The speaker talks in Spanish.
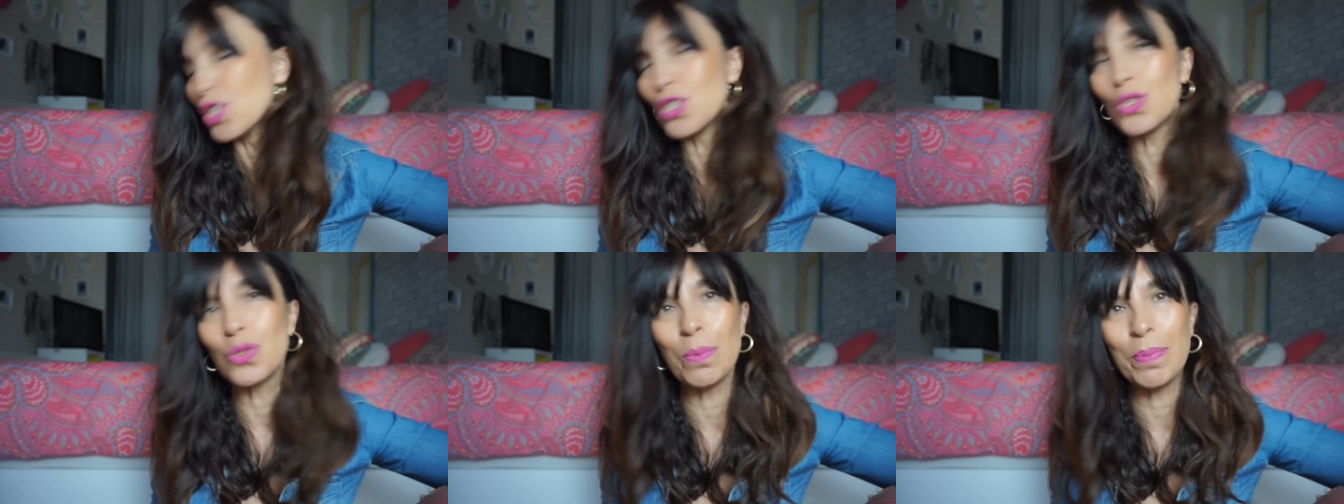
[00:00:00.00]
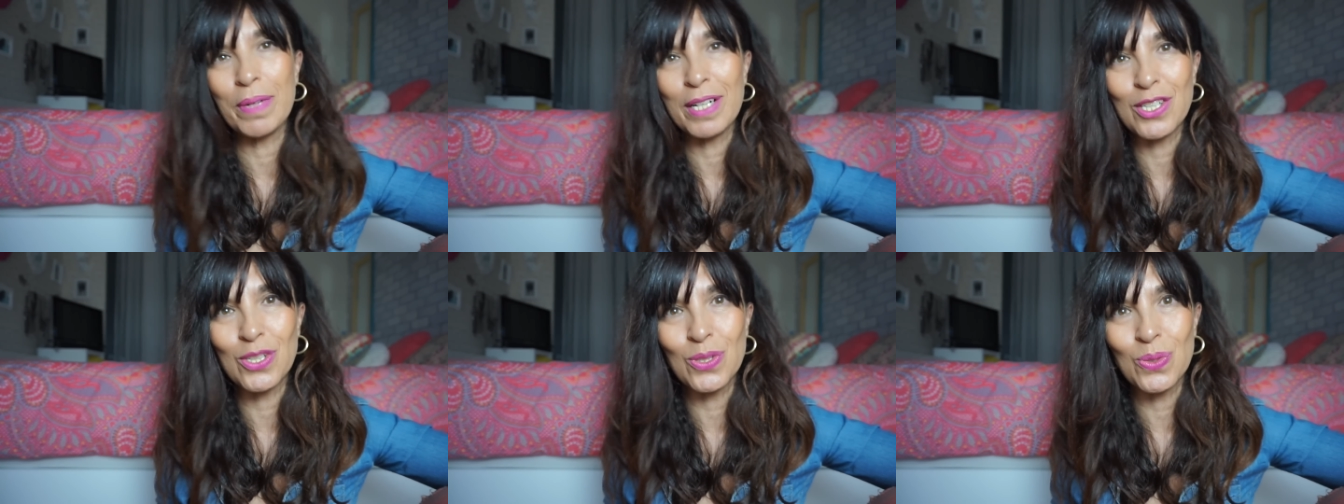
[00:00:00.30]

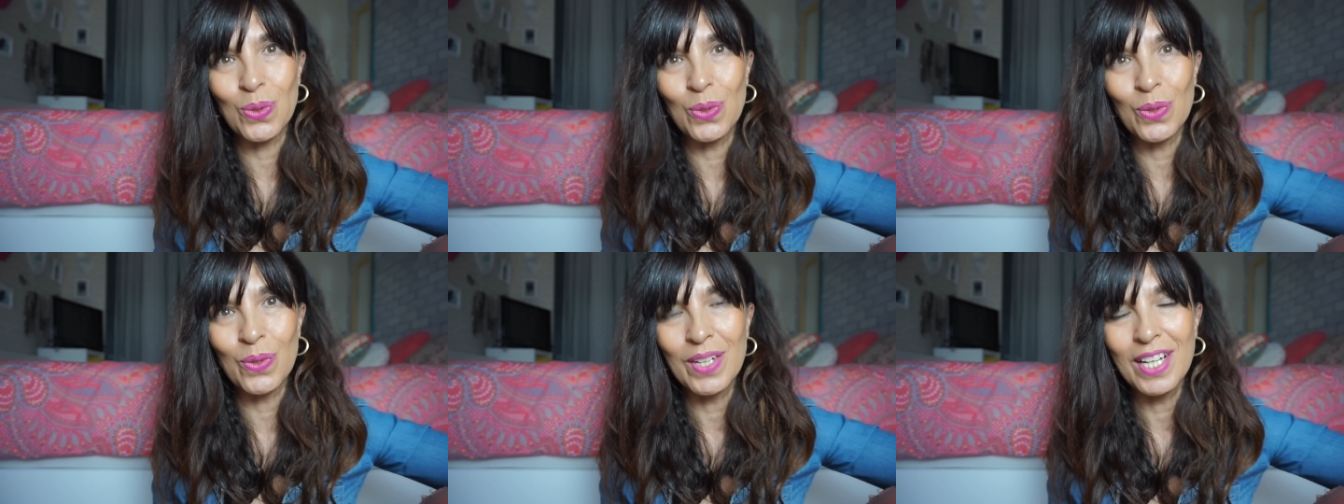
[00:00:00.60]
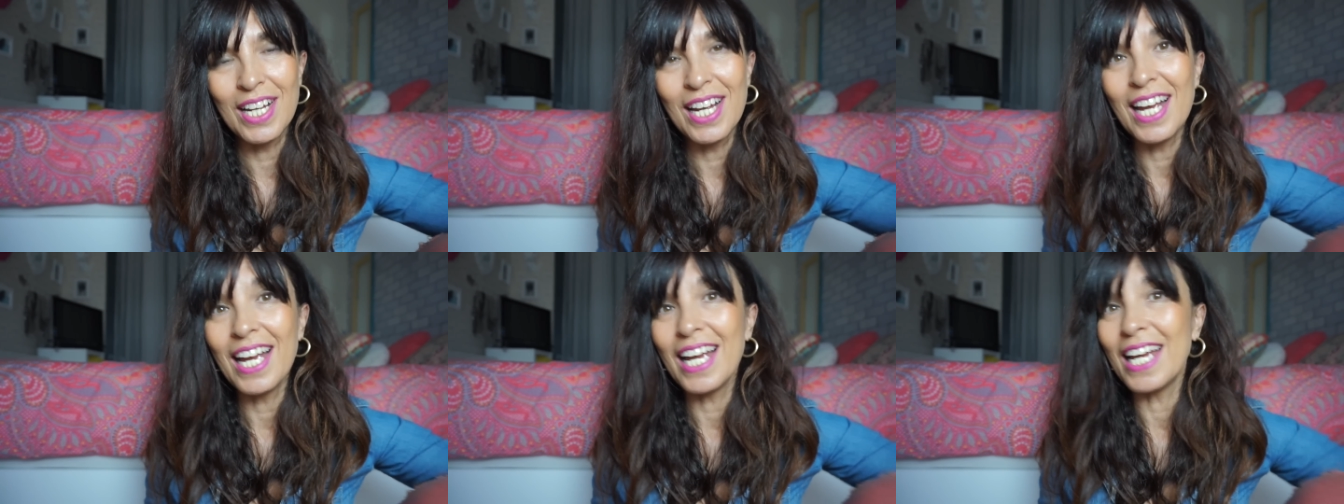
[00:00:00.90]
súper chulo.
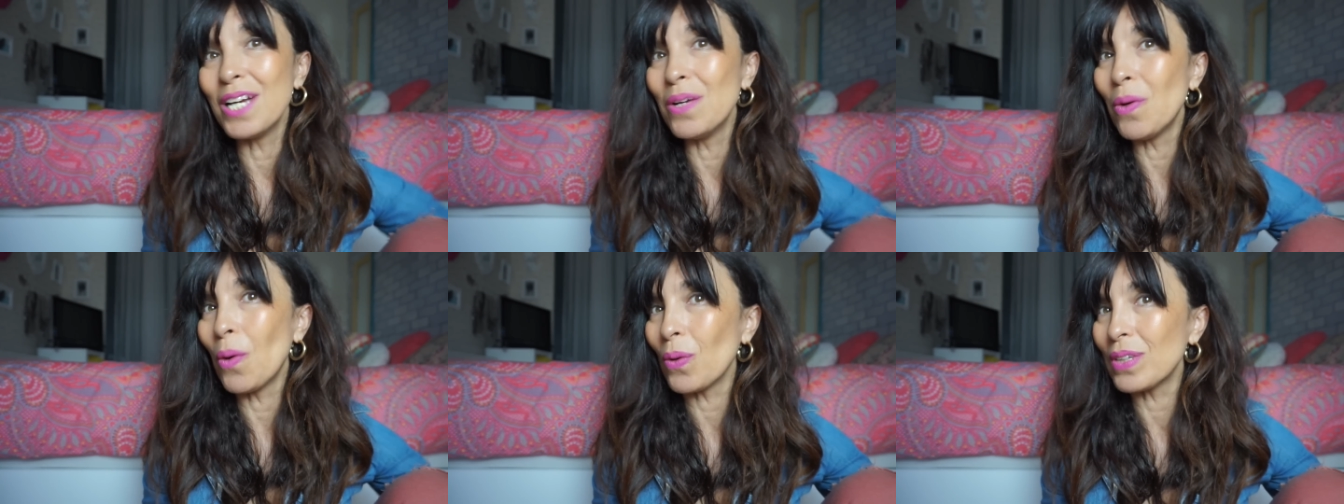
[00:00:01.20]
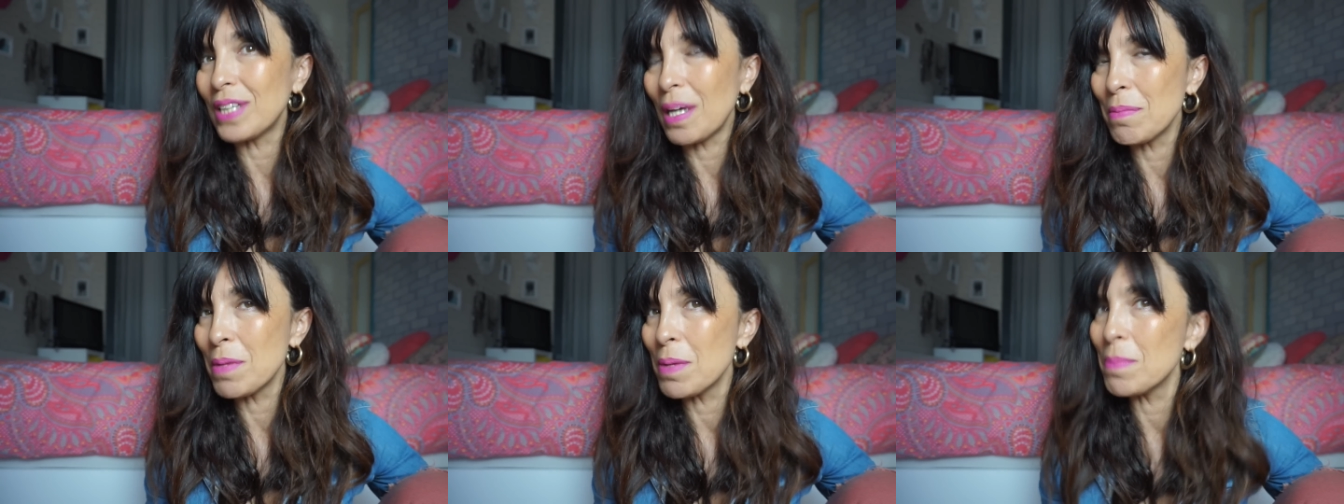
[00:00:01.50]
Y luego
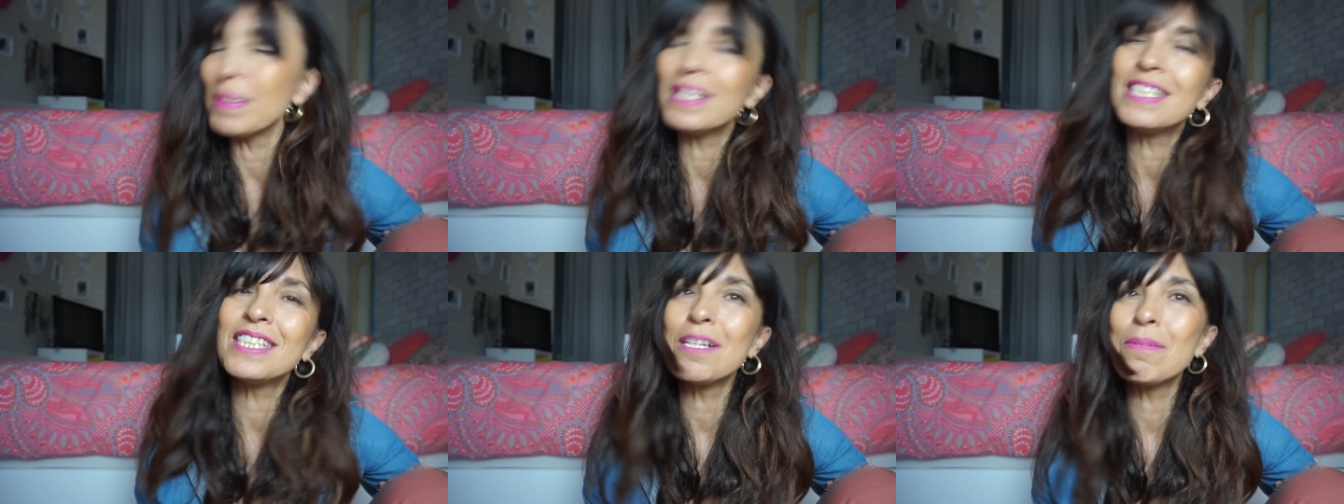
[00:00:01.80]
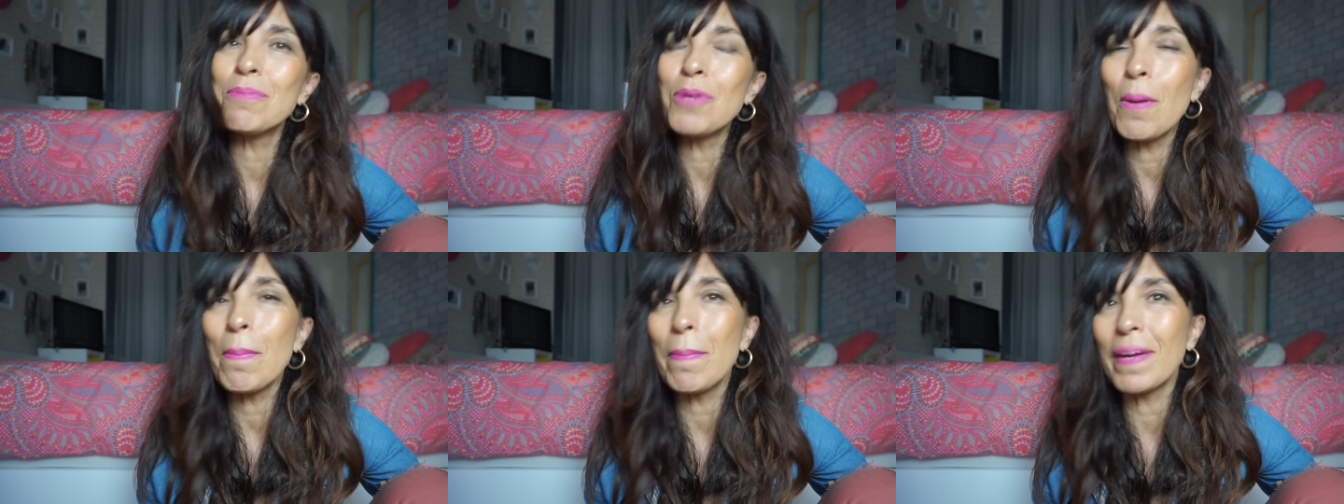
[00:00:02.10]
también me
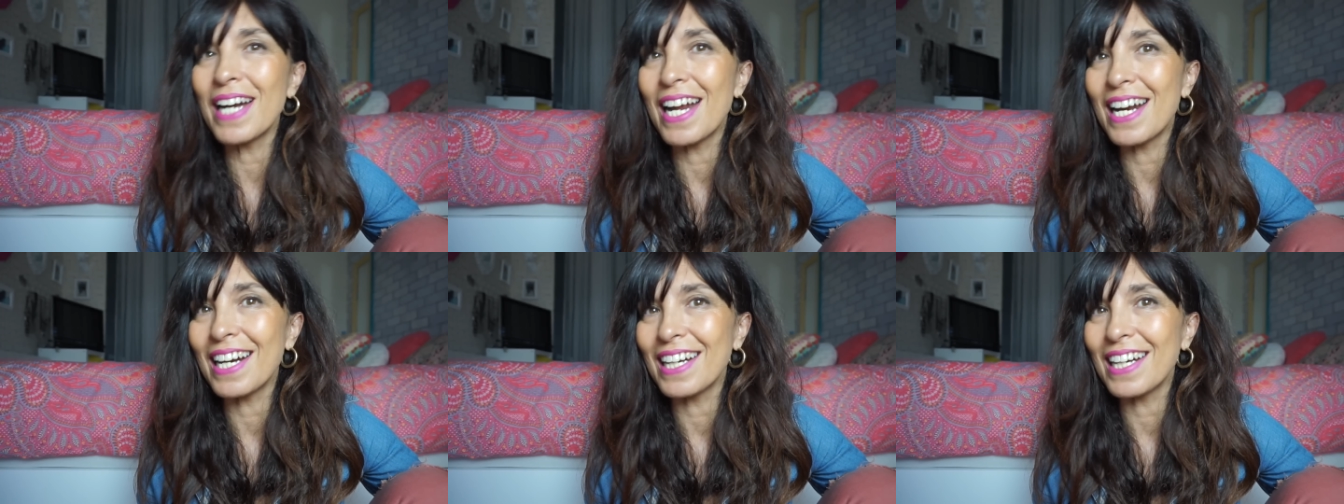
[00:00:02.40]
sirvió para